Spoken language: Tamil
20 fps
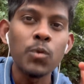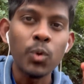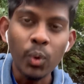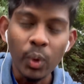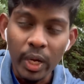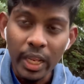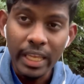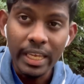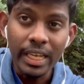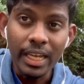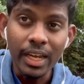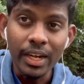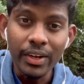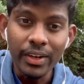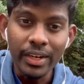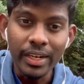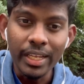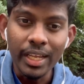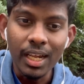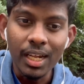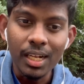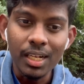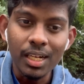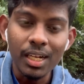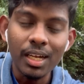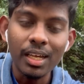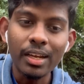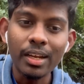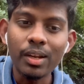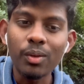ஒரே
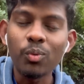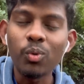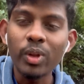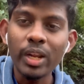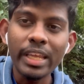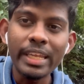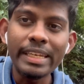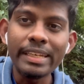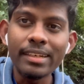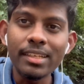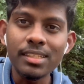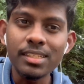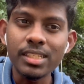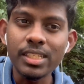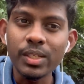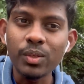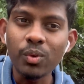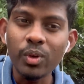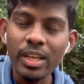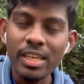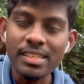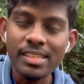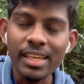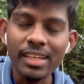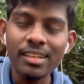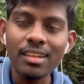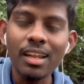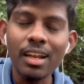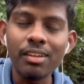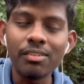கண்ட்ரியாக ஒரே இண்டஸ்ட்ரி ஒரே
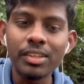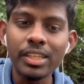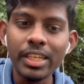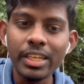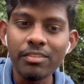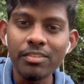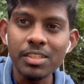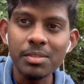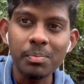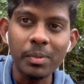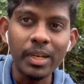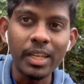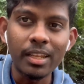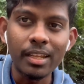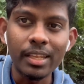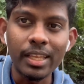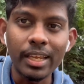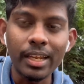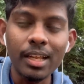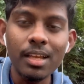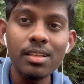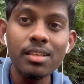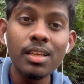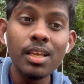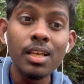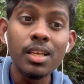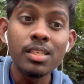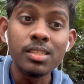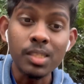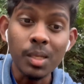செக்டாரில் வந்து இன்வெஸ்ட் பண்ணியிருந்தீங்கன்னா
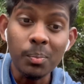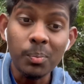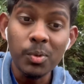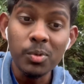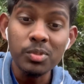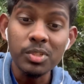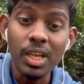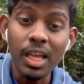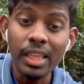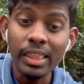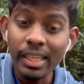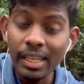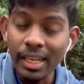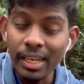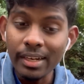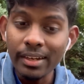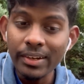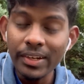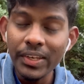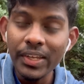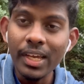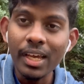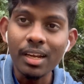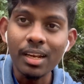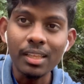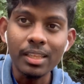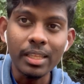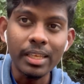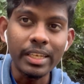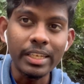சப்போஸ் அந்த கண்ட்ரி
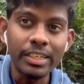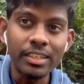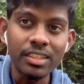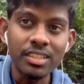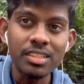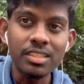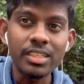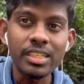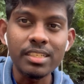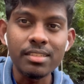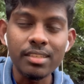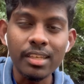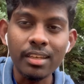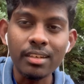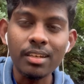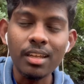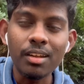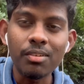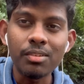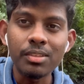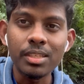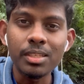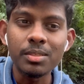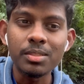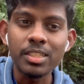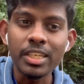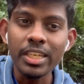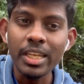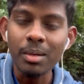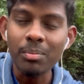ஆர் அந்த இண்டஸ்ட்ரி செக்டார் வந்து
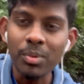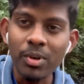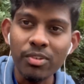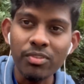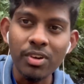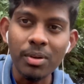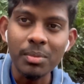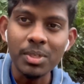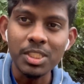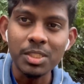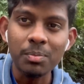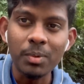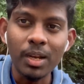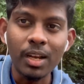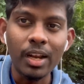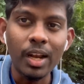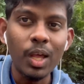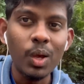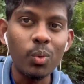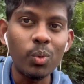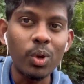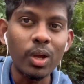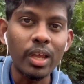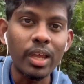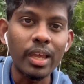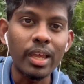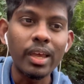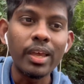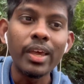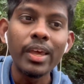சரியாக பர்ஃபார்மன்ஸ் பண்ணலன்னா
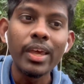உங்கள்